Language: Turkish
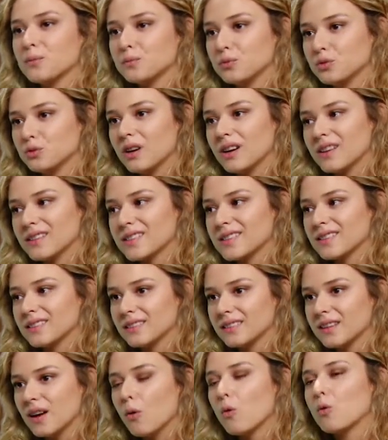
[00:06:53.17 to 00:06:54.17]
Bunu
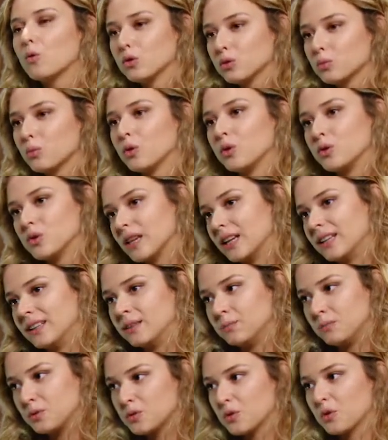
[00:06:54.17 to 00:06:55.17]
aslında okul boyunca
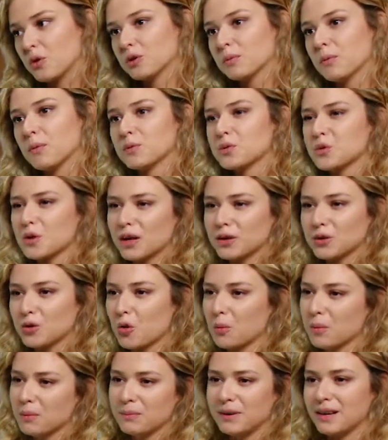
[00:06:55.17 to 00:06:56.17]
edinmiş oldum. Ama şu anki
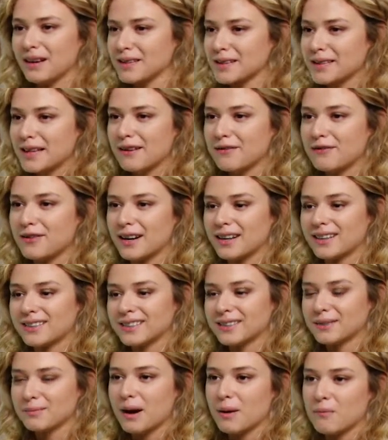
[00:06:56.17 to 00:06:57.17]
hobim biraz daha
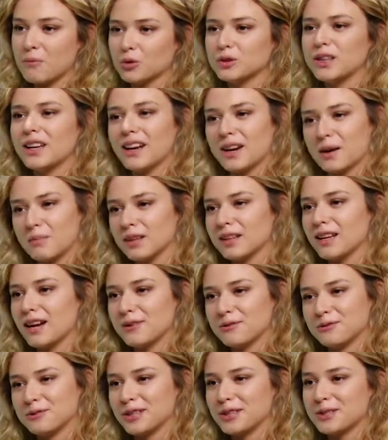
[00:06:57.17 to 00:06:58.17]
farklı. Ben model
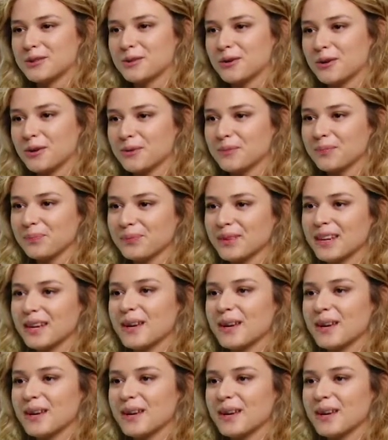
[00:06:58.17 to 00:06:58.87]
arabalarla uğraşıyorum.